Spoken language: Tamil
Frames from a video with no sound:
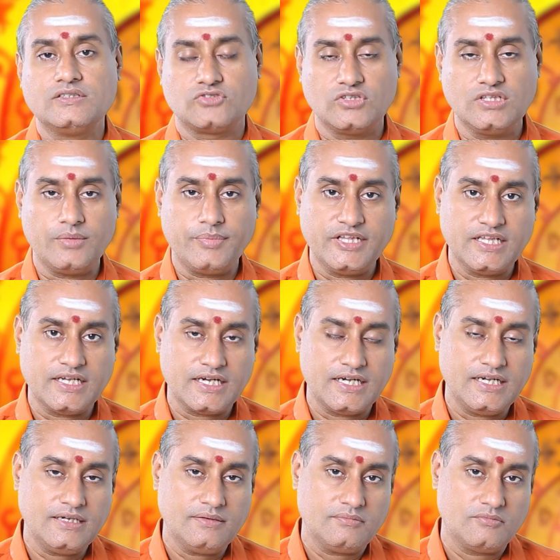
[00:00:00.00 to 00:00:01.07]
சொந்த
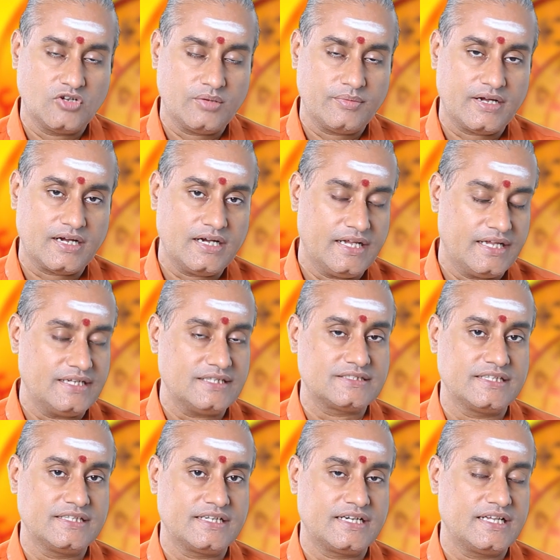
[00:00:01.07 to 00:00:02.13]
பந்தங்கள் மூலமாக நல்ல
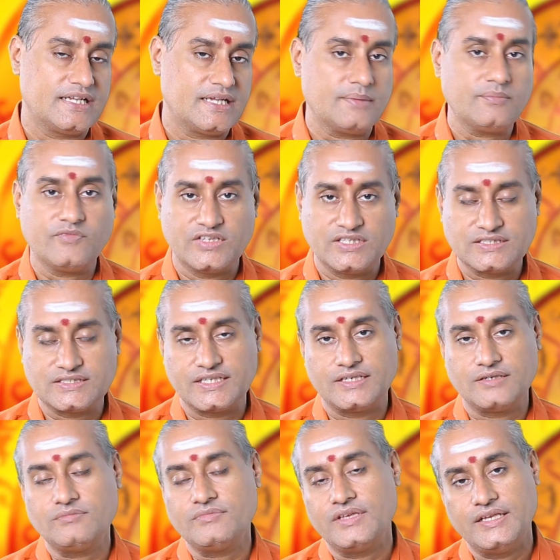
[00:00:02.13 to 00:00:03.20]
செய்திகள் எல்லாம் வந்து
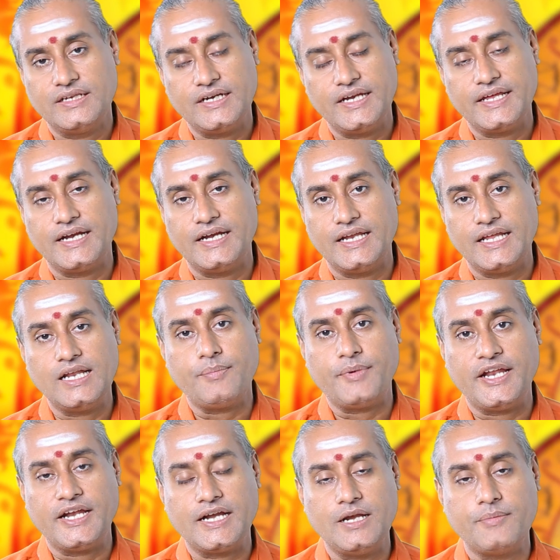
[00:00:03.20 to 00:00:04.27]
சேரும் இன்று நீங்கள் நல்ல
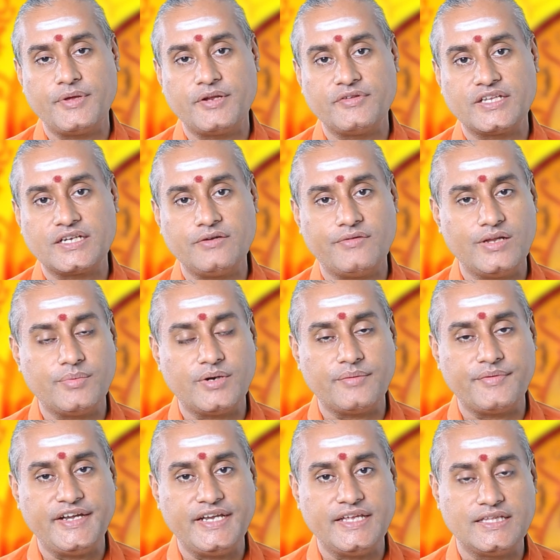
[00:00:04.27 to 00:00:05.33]
பலன்கள் பெறுவதற்கு வழிபட
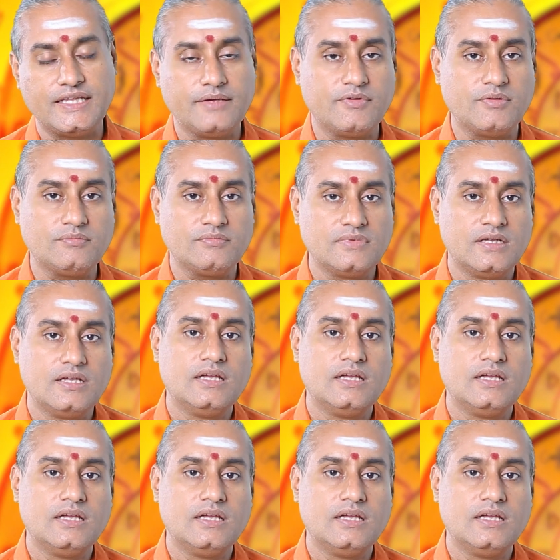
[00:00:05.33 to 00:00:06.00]
வேண்டிய தெய்வம்